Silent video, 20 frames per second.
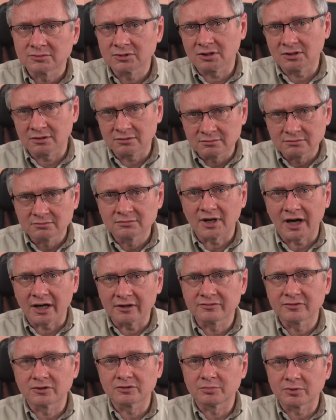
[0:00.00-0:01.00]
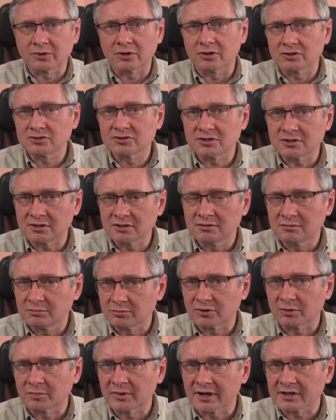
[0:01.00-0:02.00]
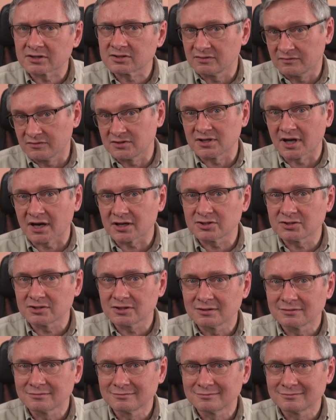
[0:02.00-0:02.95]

To iPhone Pro czy Pro Max wystarczy.